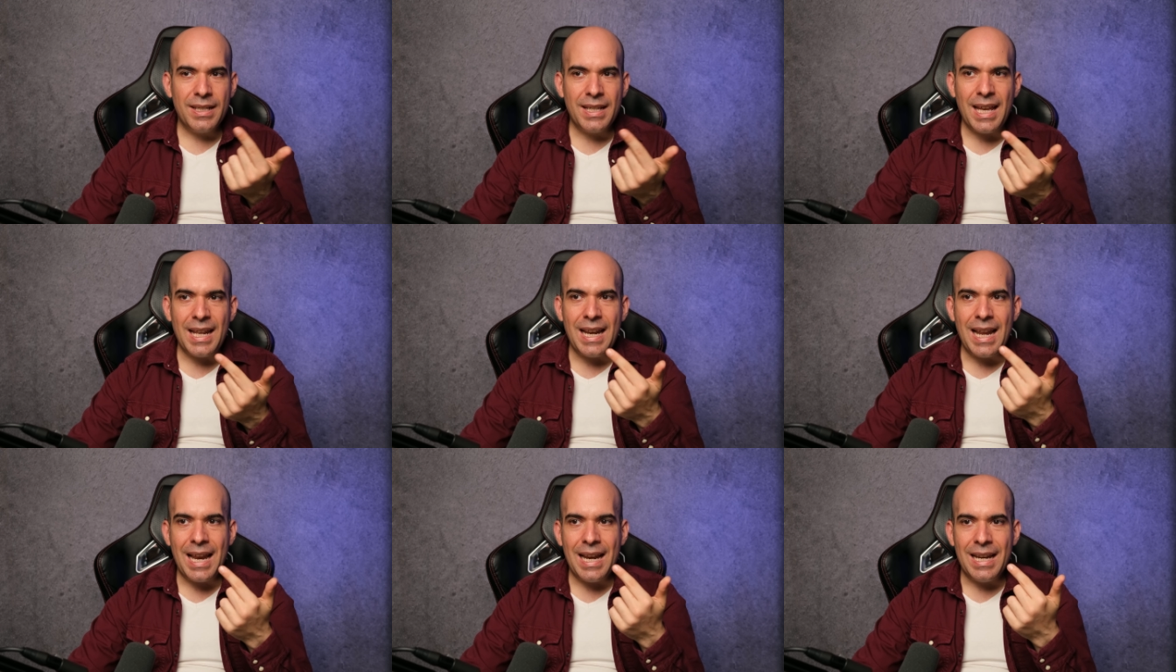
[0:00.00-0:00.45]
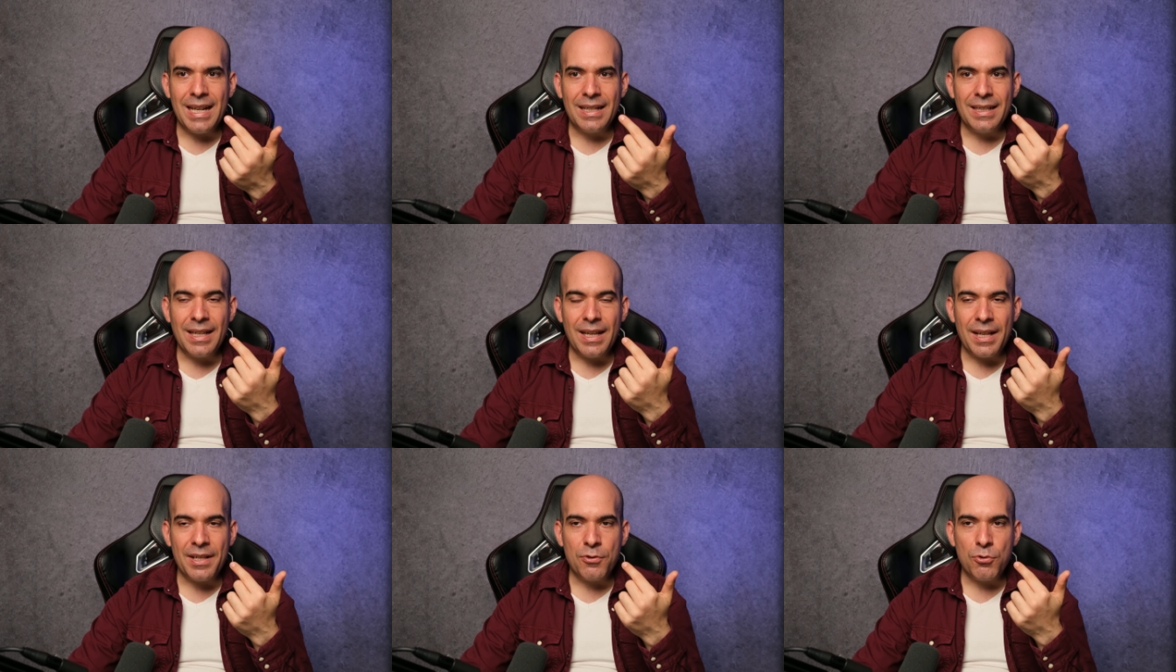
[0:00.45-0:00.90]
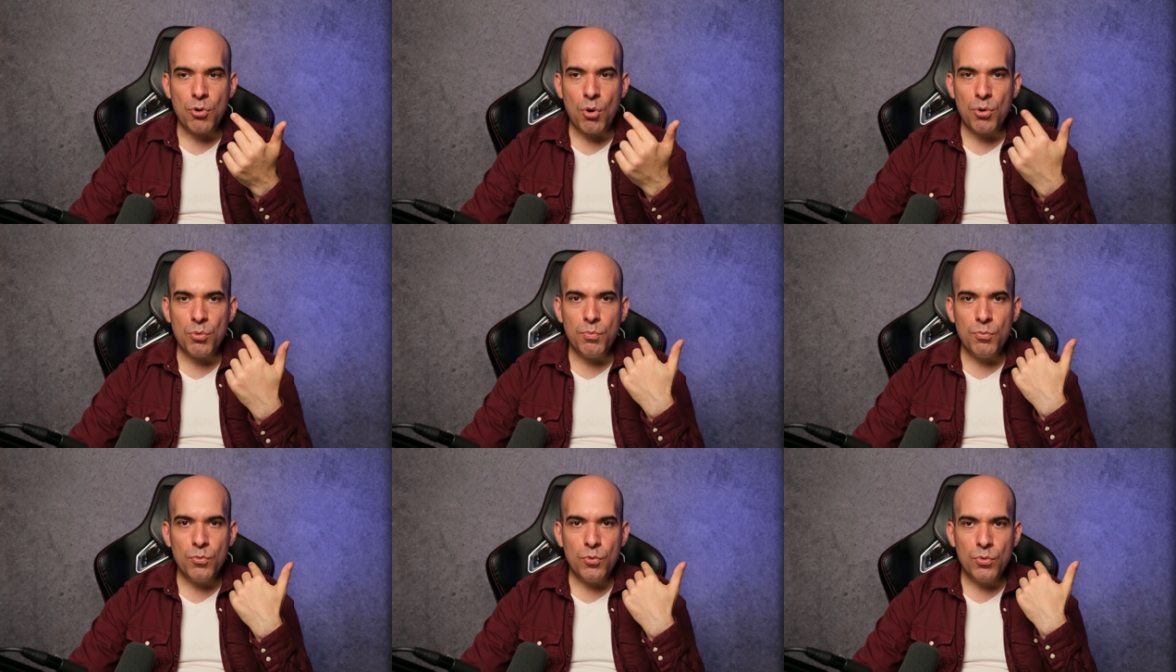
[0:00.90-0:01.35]
Genellikle yani
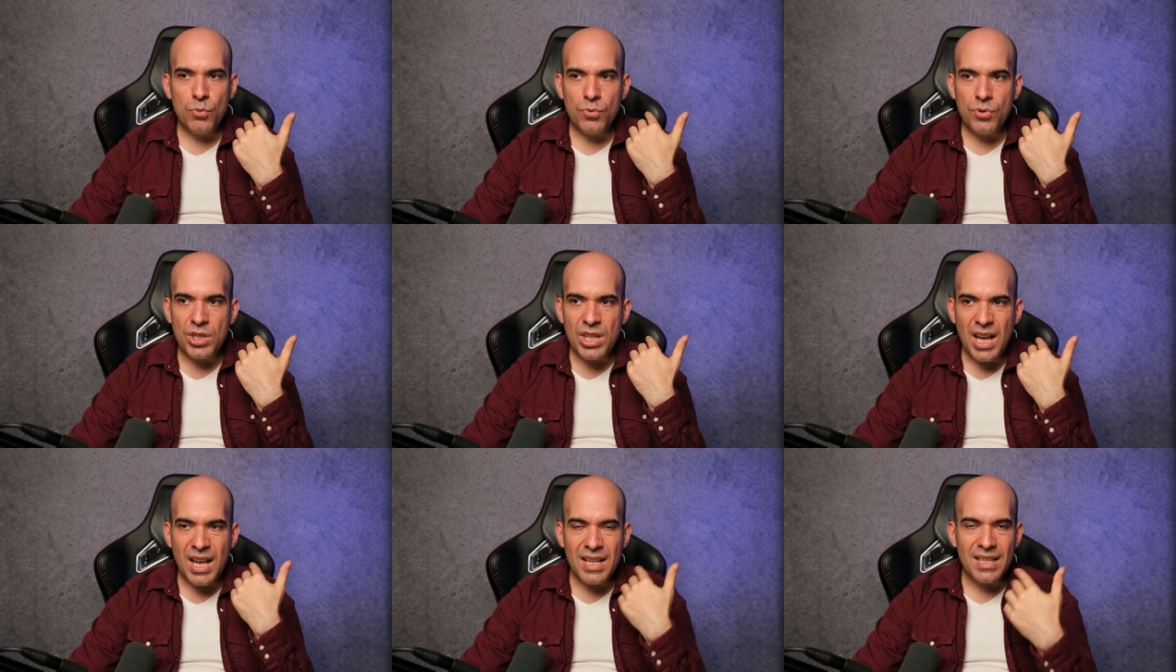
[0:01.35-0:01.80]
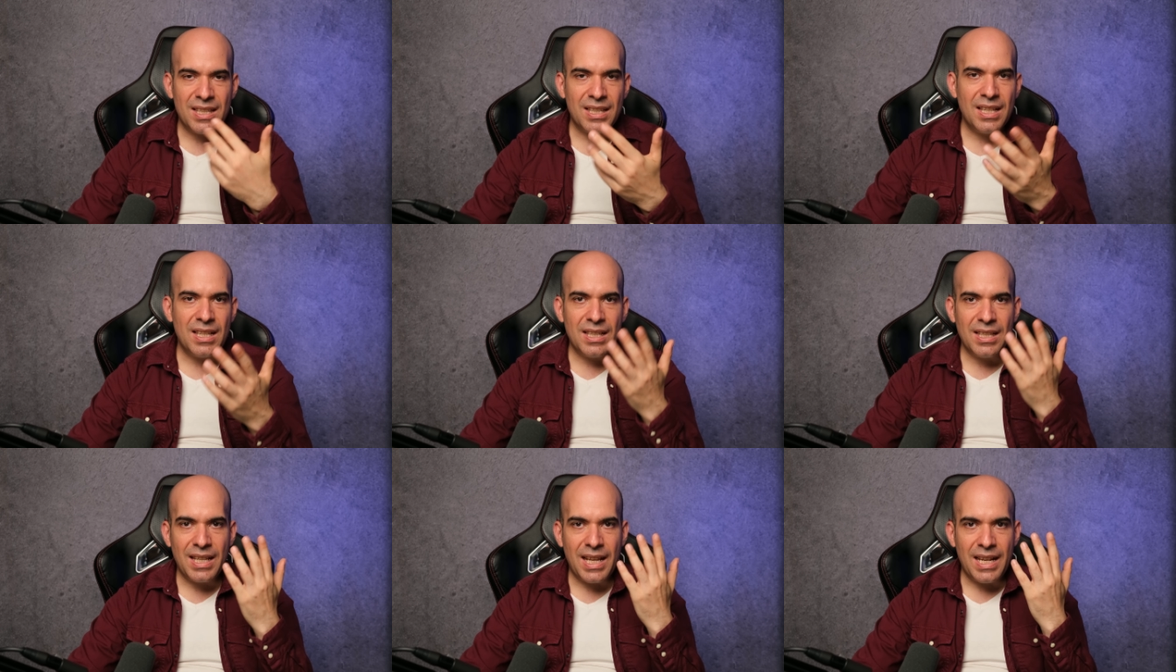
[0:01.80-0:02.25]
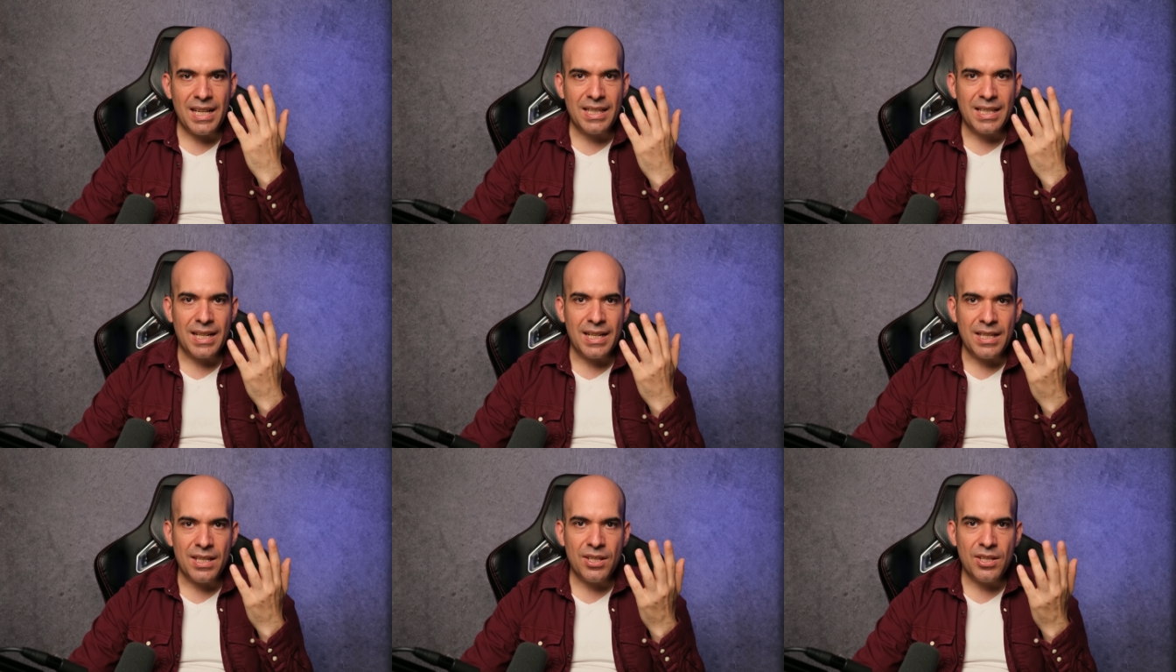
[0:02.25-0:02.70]
çok şanssız
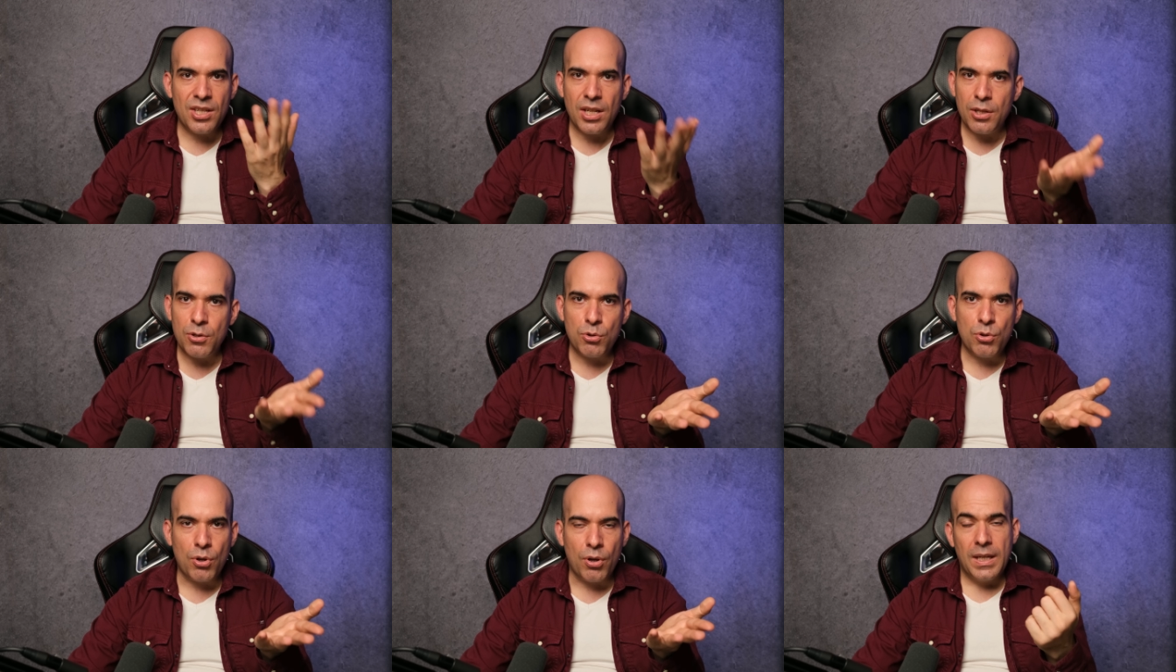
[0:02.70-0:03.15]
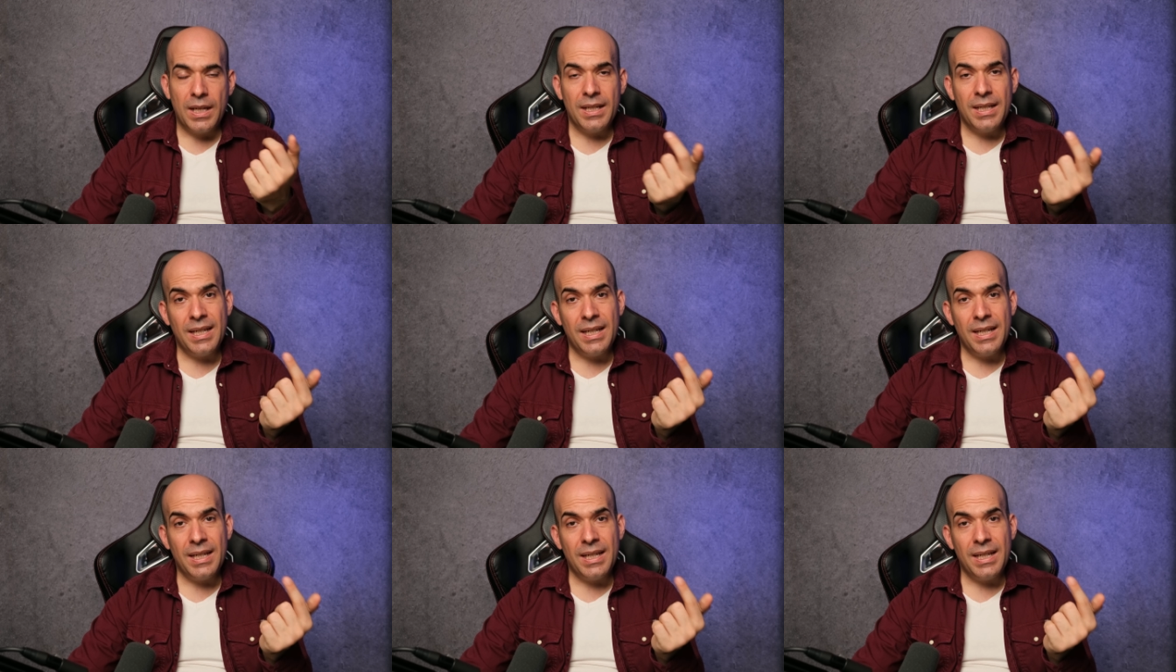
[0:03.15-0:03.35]
değilseniz çalışıyor.